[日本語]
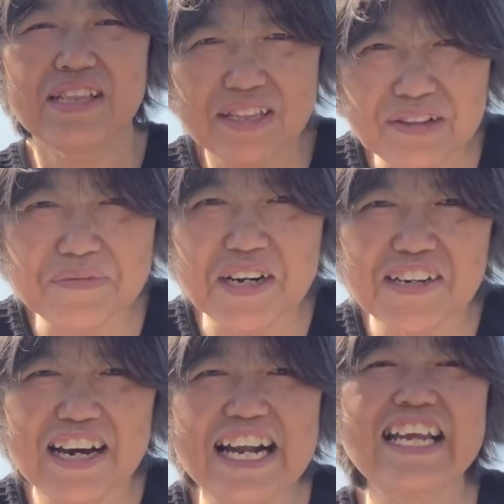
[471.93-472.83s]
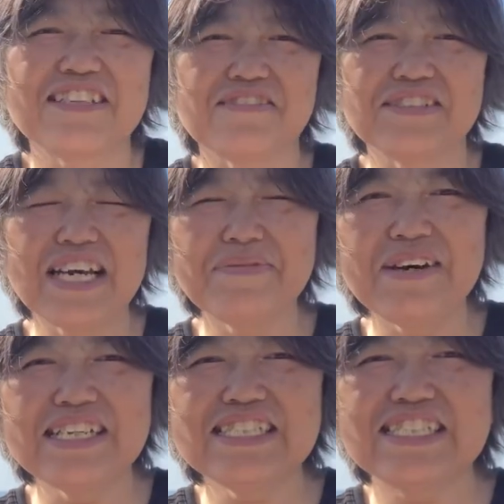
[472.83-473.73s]
どうもありがとうござい
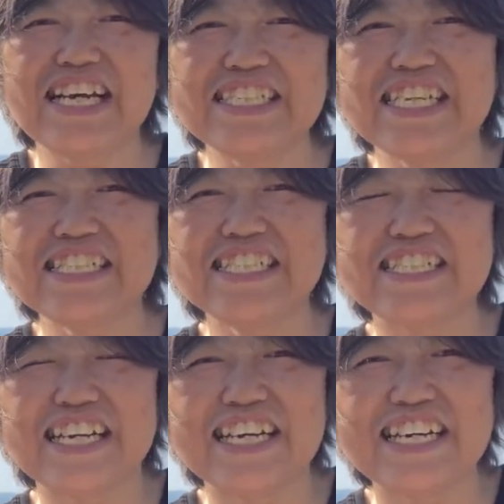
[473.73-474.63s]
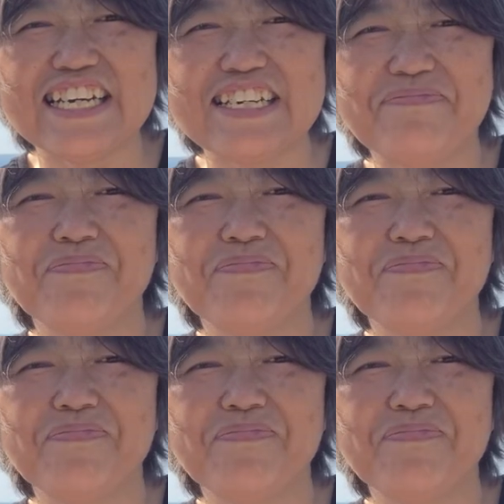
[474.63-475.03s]
ます。たけちゃんでした。